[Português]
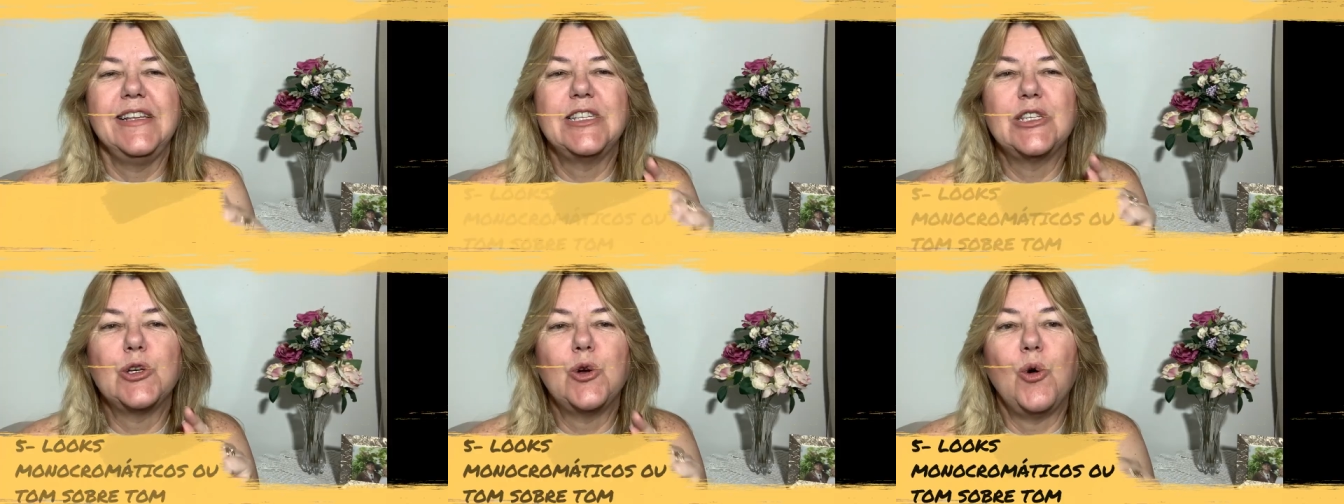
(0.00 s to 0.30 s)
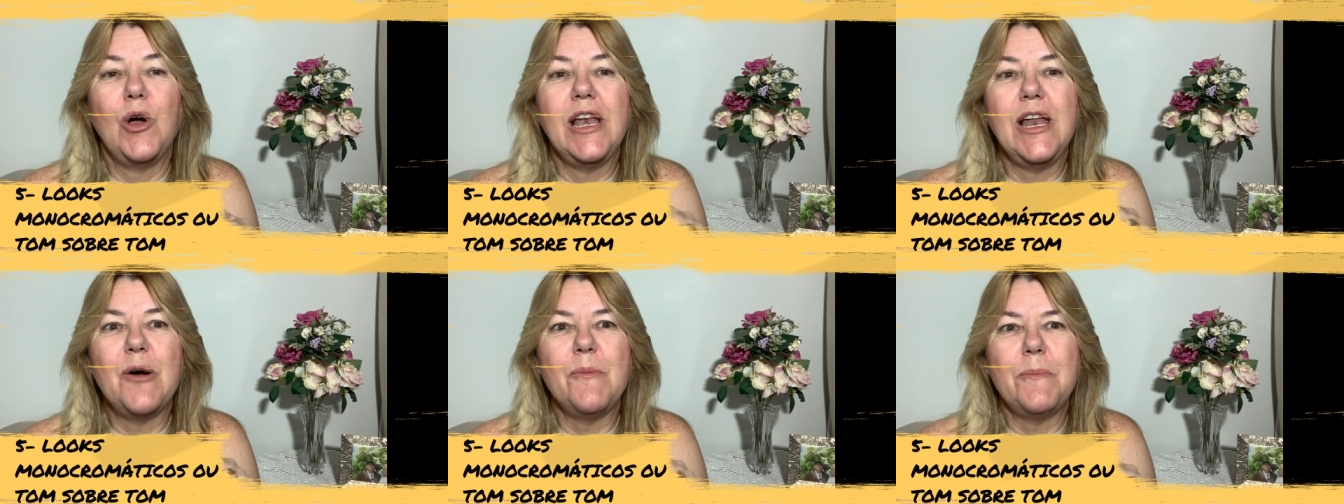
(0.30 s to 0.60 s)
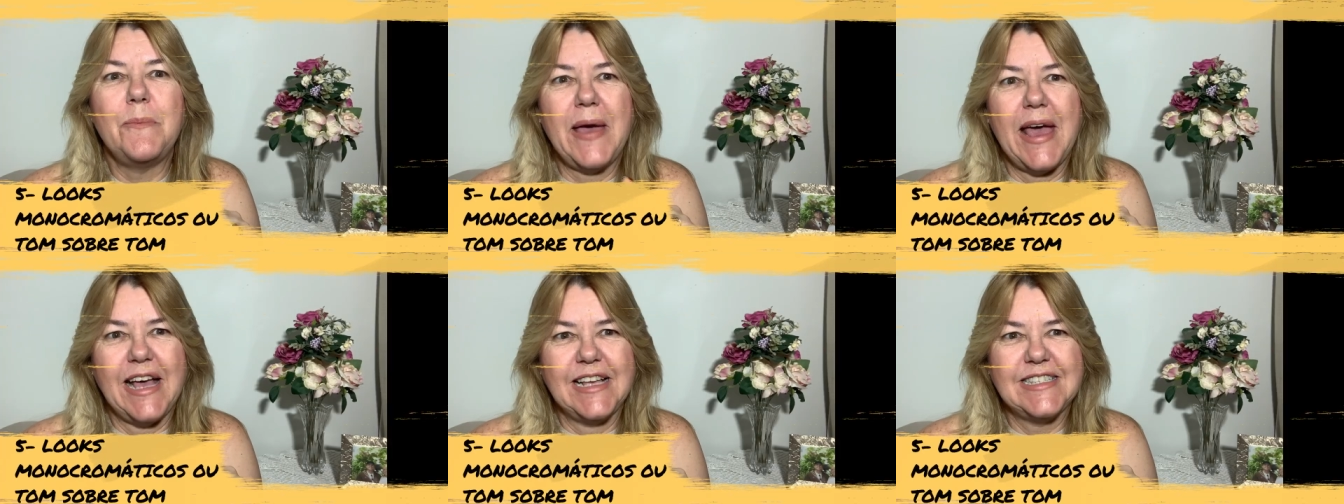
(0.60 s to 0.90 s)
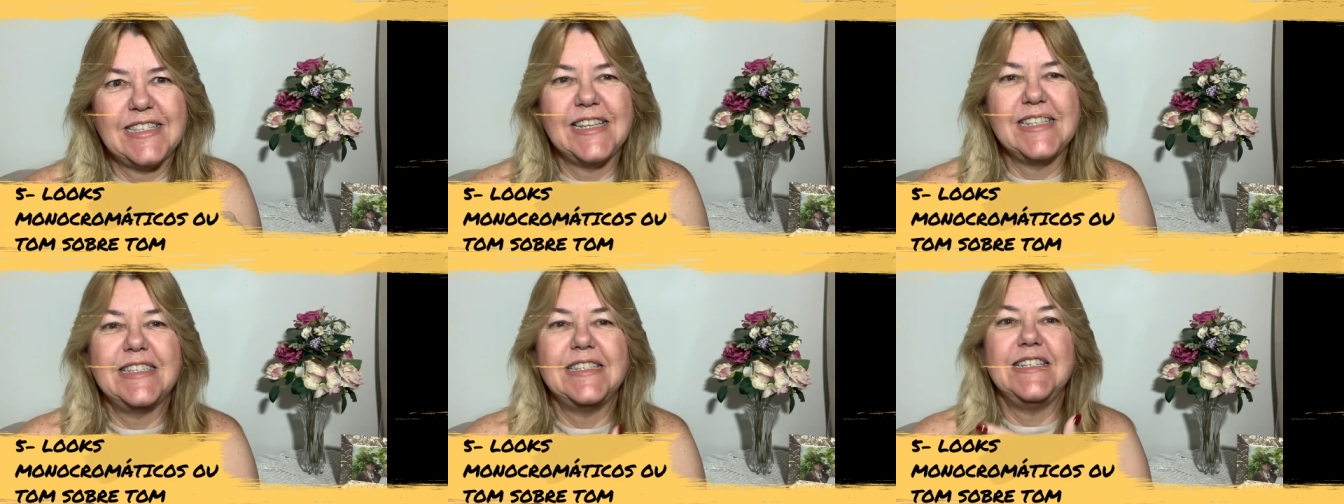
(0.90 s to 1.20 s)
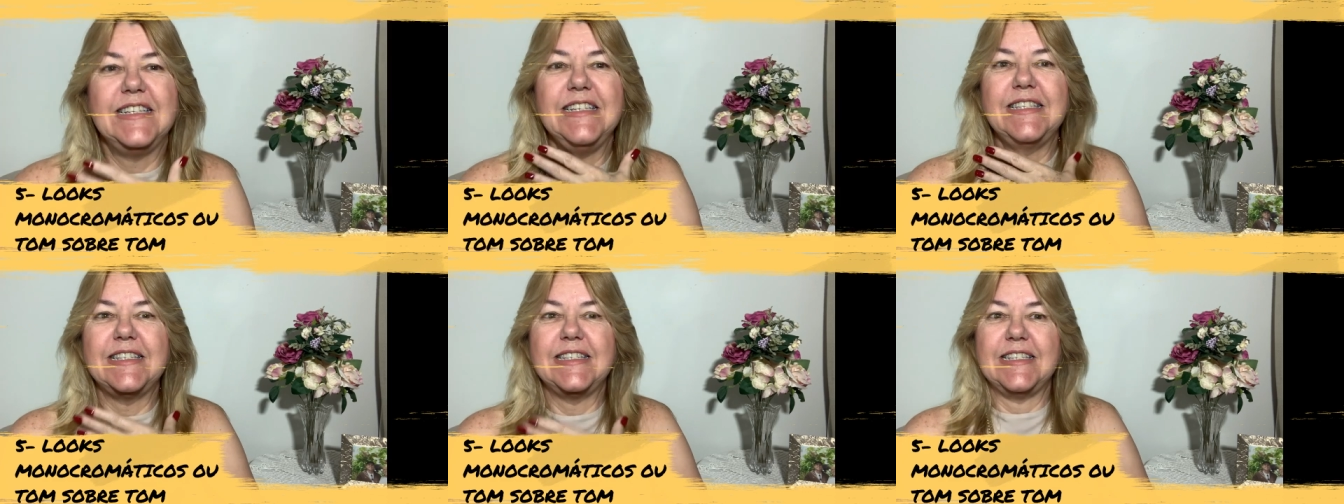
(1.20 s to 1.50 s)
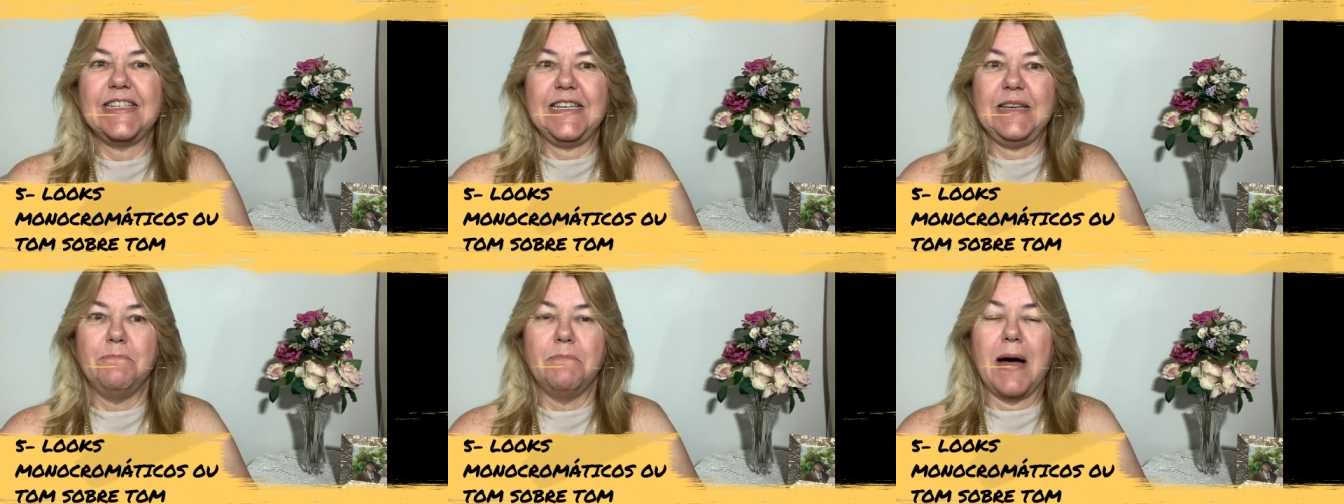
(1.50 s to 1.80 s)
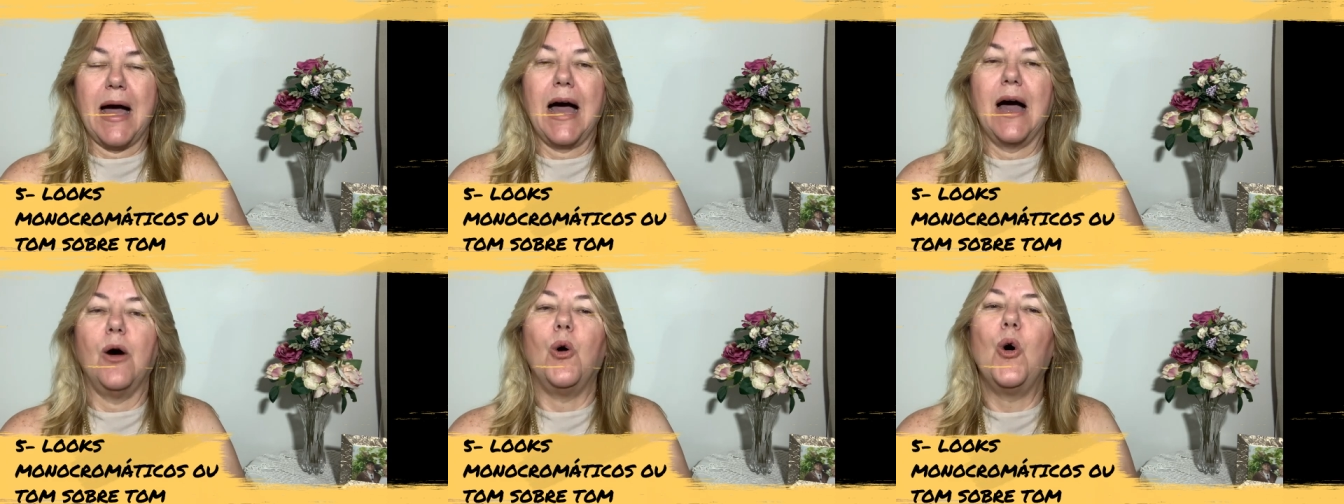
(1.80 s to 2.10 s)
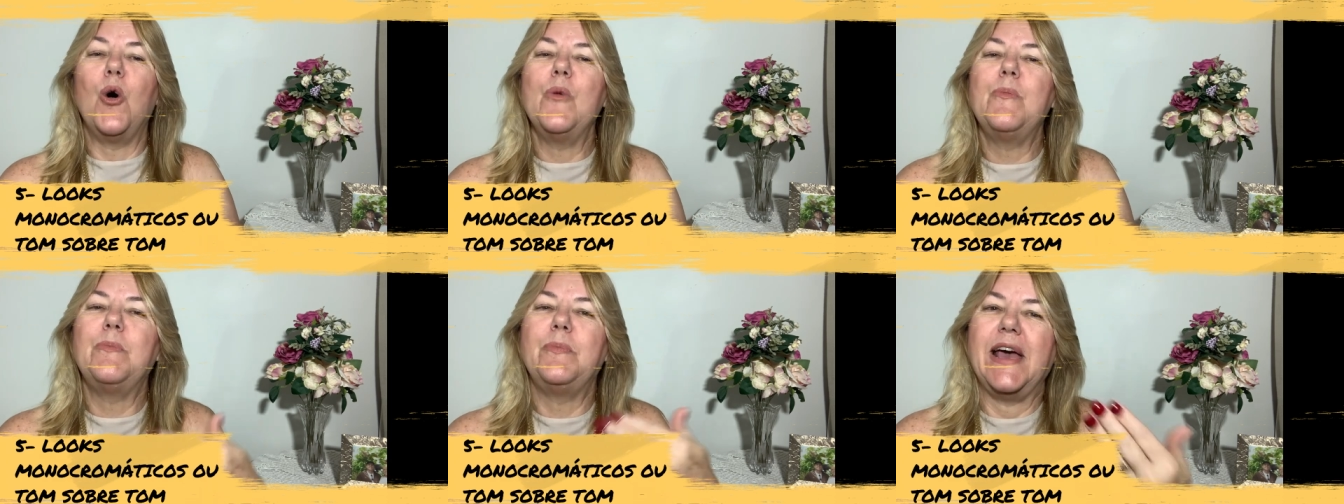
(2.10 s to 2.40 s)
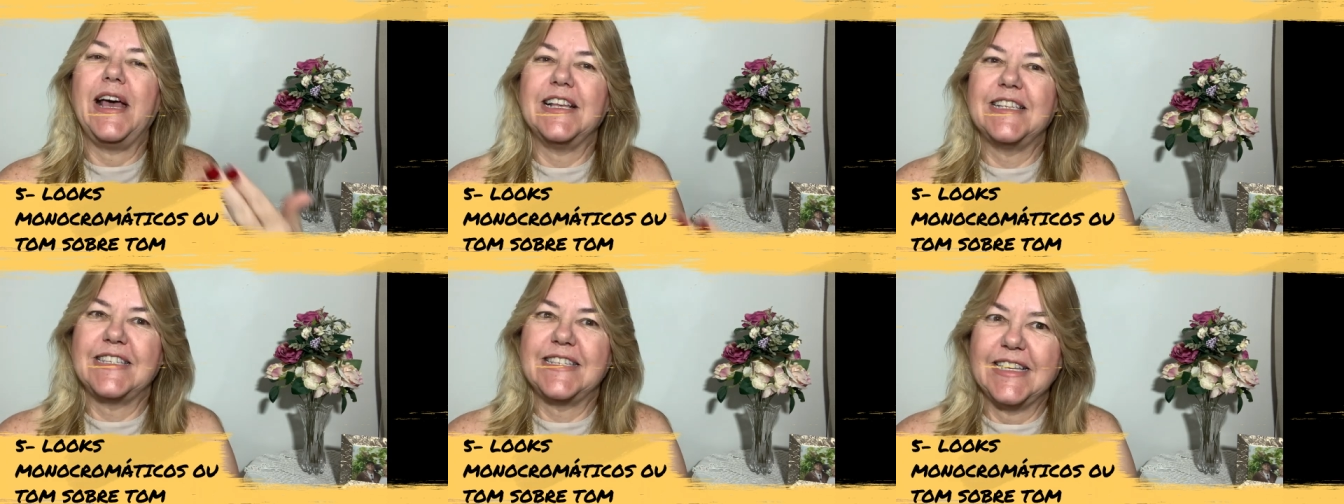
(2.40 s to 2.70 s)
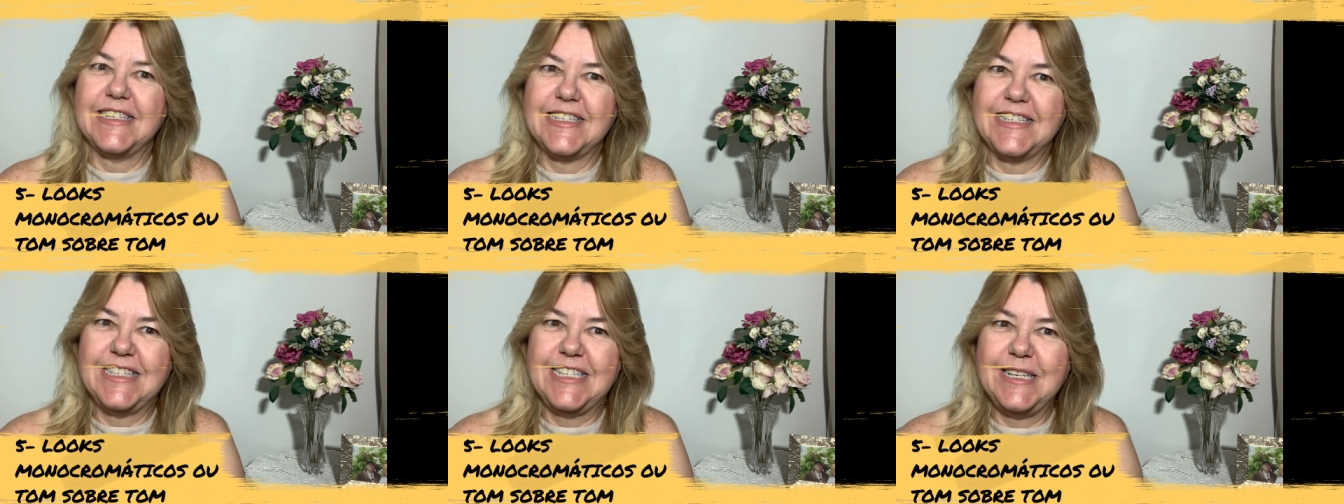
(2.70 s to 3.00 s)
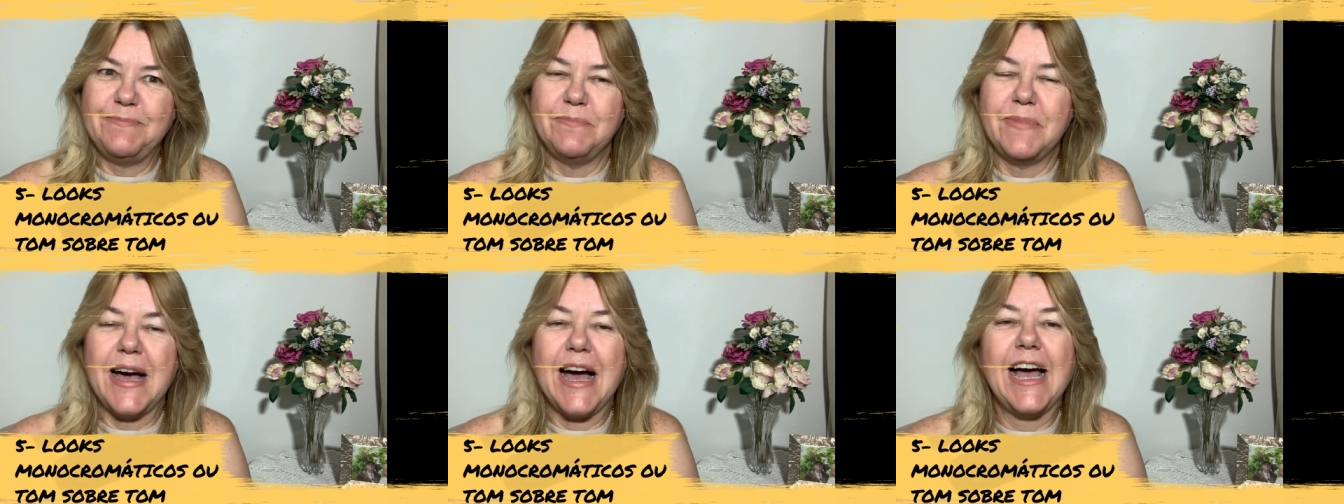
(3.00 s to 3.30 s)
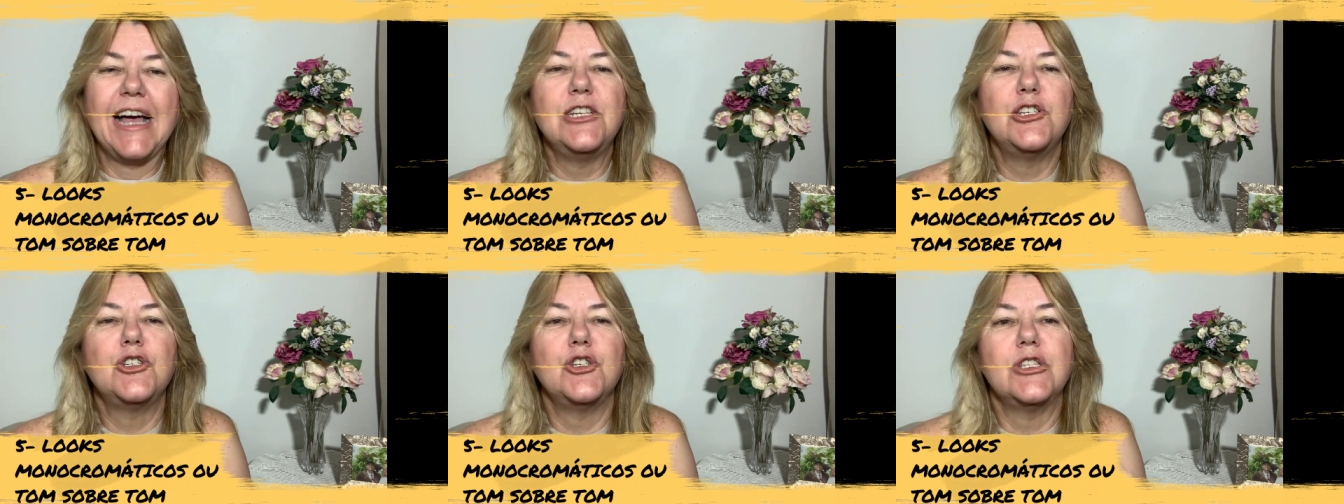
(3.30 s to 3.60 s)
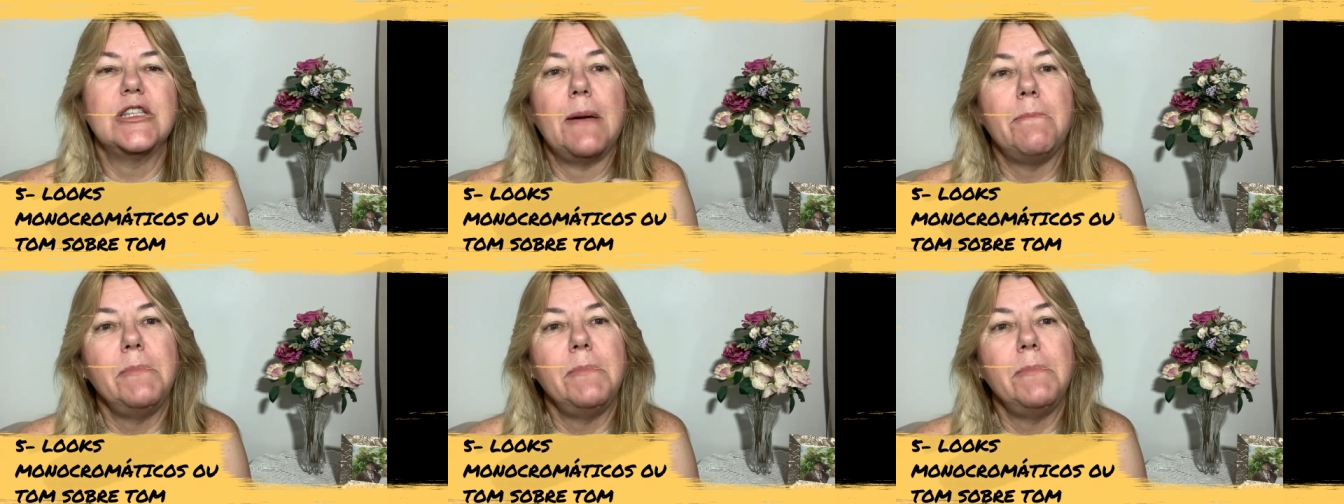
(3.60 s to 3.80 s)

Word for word: escolham peças de cima ou peças de baixo da